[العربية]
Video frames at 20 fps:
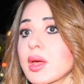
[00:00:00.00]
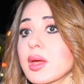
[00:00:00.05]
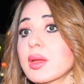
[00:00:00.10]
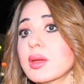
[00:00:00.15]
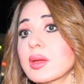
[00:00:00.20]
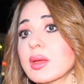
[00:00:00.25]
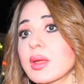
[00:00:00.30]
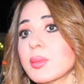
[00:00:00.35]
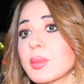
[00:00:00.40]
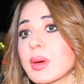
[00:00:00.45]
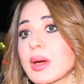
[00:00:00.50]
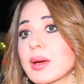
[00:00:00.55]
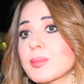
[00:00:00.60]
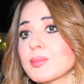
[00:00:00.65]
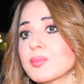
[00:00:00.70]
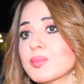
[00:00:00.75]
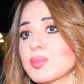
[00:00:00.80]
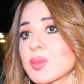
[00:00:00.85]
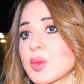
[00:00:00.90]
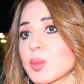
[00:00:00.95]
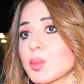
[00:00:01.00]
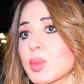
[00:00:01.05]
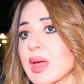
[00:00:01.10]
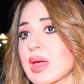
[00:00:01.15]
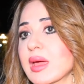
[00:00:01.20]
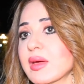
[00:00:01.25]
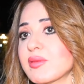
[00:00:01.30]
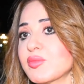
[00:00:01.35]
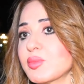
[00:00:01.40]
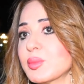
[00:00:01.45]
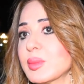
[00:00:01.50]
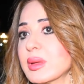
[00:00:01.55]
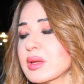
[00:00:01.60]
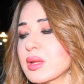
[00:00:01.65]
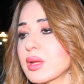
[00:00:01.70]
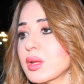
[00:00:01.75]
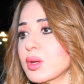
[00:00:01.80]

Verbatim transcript: انما بخاف من